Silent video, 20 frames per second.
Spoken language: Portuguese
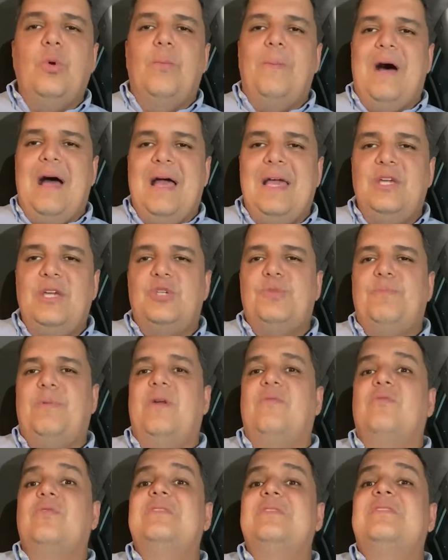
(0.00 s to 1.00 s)
mais
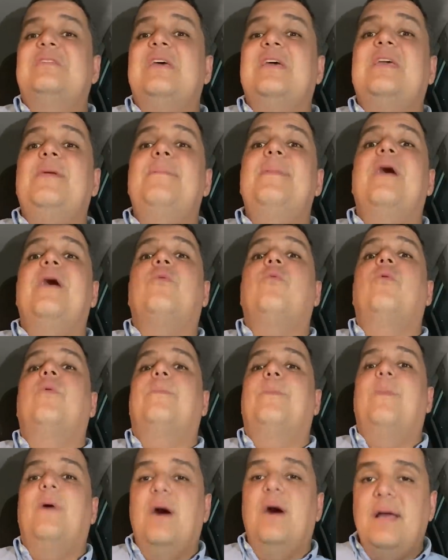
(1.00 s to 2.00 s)
para você que me
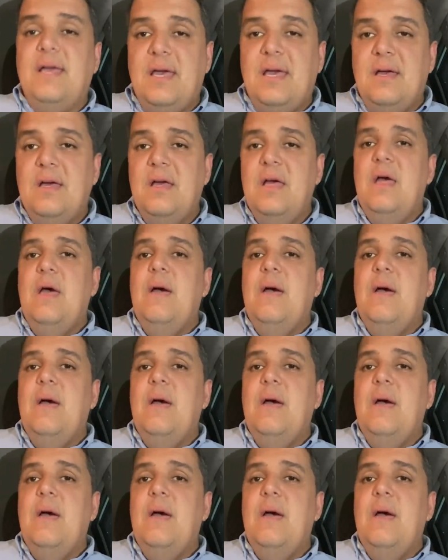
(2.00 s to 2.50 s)
acompanha